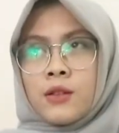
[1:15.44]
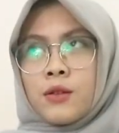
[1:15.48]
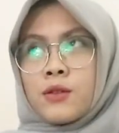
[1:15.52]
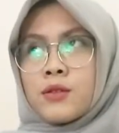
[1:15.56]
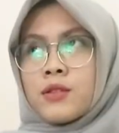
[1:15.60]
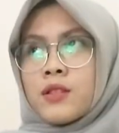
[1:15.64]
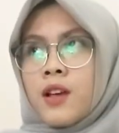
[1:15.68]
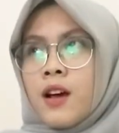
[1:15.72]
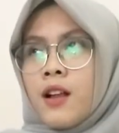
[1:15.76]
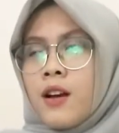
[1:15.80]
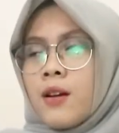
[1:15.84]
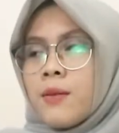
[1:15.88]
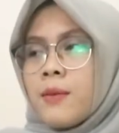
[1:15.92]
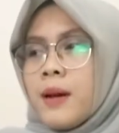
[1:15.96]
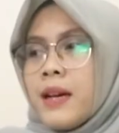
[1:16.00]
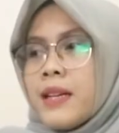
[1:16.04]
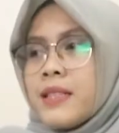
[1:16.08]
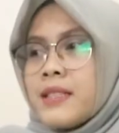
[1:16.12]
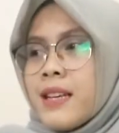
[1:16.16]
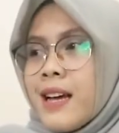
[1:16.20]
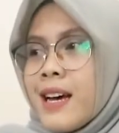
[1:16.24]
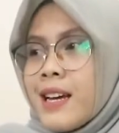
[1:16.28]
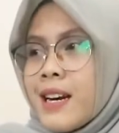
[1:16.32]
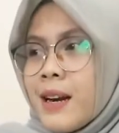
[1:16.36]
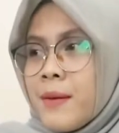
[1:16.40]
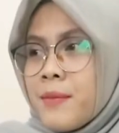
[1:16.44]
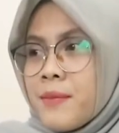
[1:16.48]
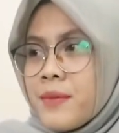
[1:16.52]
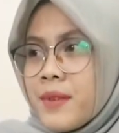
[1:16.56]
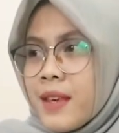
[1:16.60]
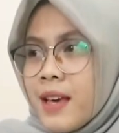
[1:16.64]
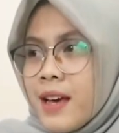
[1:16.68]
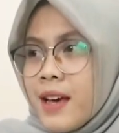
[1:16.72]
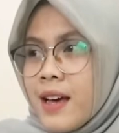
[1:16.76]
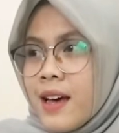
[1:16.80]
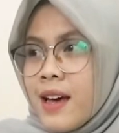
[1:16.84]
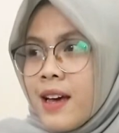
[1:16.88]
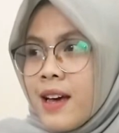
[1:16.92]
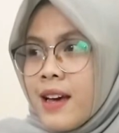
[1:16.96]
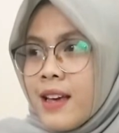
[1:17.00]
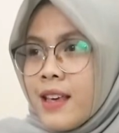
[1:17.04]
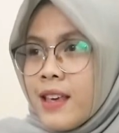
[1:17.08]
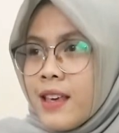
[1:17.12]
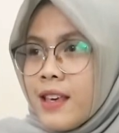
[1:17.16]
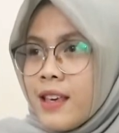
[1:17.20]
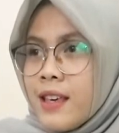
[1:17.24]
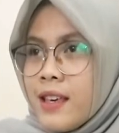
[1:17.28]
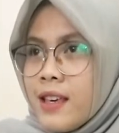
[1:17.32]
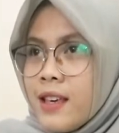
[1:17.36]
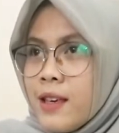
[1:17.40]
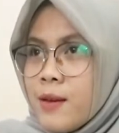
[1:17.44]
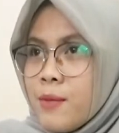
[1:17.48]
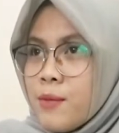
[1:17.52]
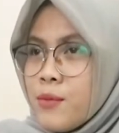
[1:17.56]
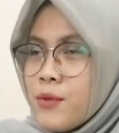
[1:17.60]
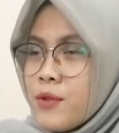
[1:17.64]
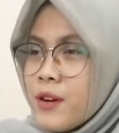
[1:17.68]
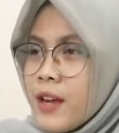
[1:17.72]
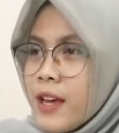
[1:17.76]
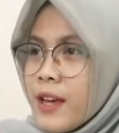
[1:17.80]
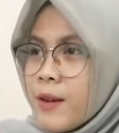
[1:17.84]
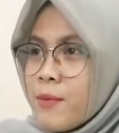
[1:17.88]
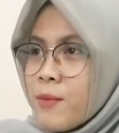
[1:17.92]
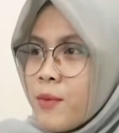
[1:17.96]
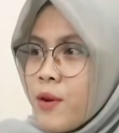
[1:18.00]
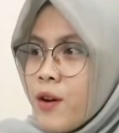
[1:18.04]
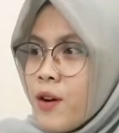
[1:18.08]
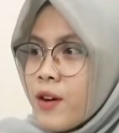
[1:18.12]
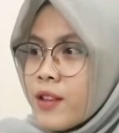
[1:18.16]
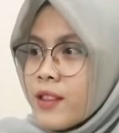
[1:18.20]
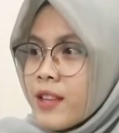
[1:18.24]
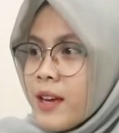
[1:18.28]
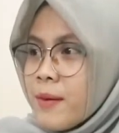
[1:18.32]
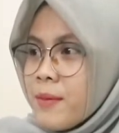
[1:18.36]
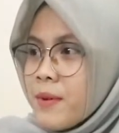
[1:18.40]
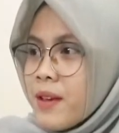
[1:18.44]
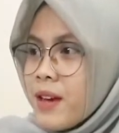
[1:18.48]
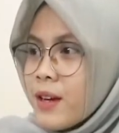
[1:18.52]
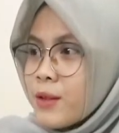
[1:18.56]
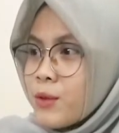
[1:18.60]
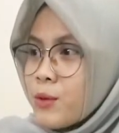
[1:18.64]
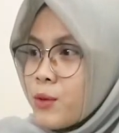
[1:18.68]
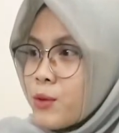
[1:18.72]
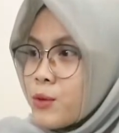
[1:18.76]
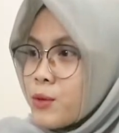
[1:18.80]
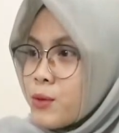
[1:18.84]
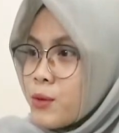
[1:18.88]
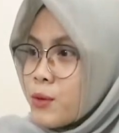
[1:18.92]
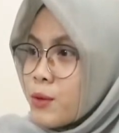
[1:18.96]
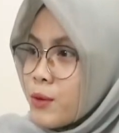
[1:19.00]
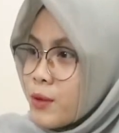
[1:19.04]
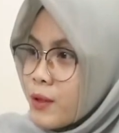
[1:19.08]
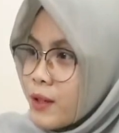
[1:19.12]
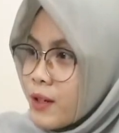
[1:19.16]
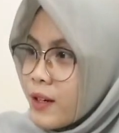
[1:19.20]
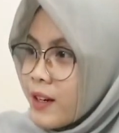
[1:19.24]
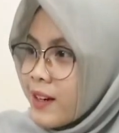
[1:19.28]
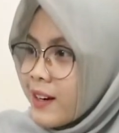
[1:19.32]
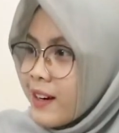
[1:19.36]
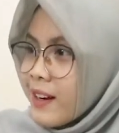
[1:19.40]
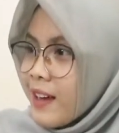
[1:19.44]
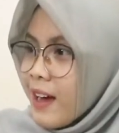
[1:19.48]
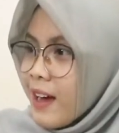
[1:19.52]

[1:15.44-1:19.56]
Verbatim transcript: Terus kalau bahasa Arabnya ibu naik pohon tapi nggak turun-turun